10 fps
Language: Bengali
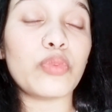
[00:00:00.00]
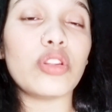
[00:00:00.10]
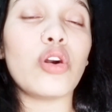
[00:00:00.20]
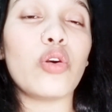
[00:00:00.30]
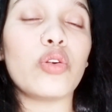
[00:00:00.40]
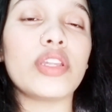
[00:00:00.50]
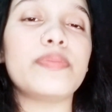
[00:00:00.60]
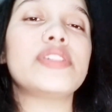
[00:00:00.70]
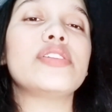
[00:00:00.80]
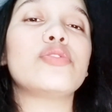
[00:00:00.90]
অনেক বেশি
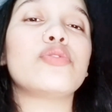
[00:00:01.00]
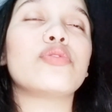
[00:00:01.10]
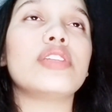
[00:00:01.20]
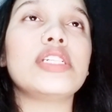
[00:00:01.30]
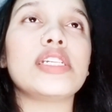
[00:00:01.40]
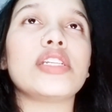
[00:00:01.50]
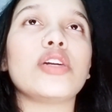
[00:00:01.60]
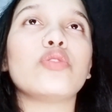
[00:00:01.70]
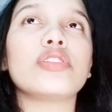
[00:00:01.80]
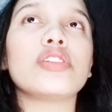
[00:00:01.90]
জরুরি সেটা হচ্ছে
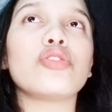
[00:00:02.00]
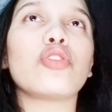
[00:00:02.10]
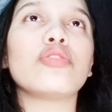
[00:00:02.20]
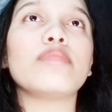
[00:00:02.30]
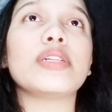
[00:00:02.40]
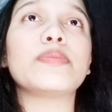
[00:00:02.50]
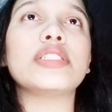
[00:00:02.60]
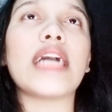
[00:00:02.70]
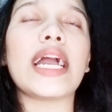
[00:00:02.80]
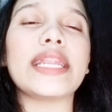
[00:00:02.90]
যখন বাবু
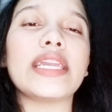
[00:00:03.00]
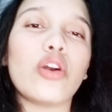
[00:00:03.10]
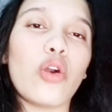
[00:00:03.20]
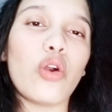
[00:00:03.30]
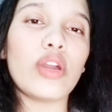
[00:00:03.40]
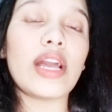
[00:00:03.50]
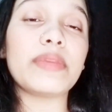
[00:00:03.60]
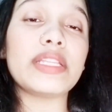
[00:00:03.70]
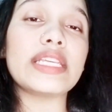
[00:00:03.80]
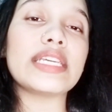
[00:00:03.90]
ডায়রিয়া হয় আমি
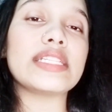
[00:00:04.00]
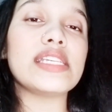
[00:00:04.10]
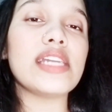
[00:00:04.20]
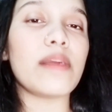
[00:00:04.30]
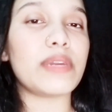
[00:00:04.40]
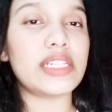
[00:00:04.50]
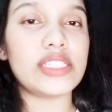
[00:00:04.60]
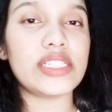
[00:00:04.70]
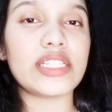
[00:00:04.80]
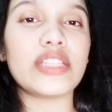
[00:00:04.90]
দেখেছি আমার নিজের
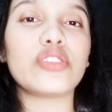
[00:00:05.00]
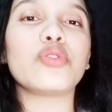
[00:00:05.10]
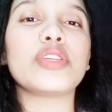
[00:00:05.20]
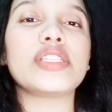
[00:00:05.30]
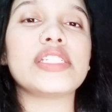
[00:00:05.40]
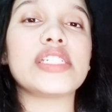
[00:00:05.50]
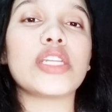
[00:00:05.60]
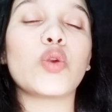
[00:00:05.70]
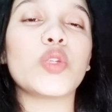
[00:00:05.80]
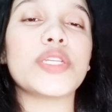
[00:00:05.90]
ক্ষেত্রেও ওই জিনিসটা
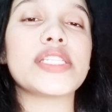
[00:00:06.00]
ঘটেছে